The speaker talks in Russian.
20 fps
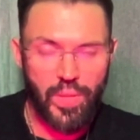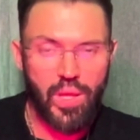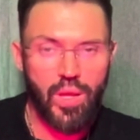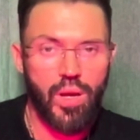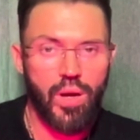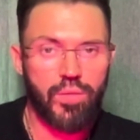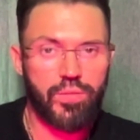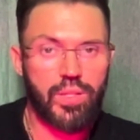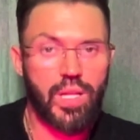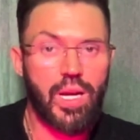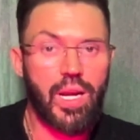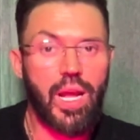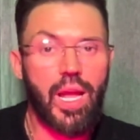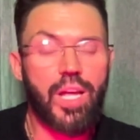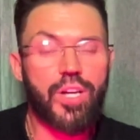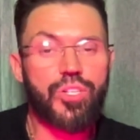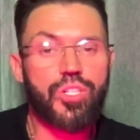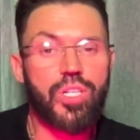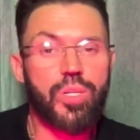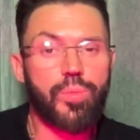Вторая
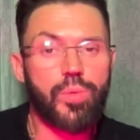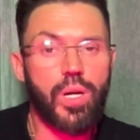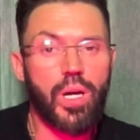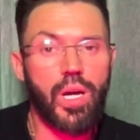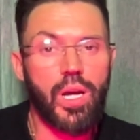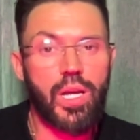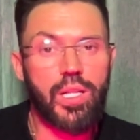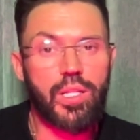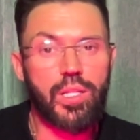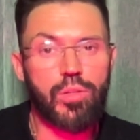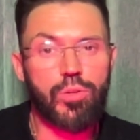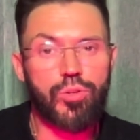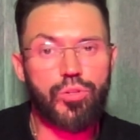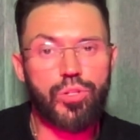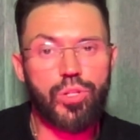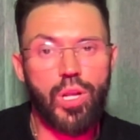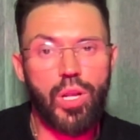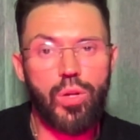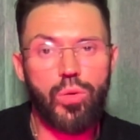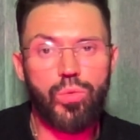ошибка – это то,
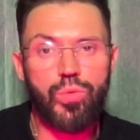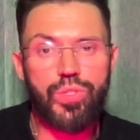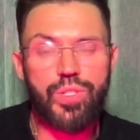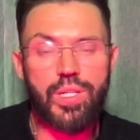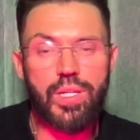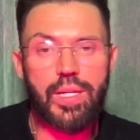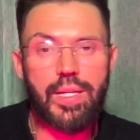что люди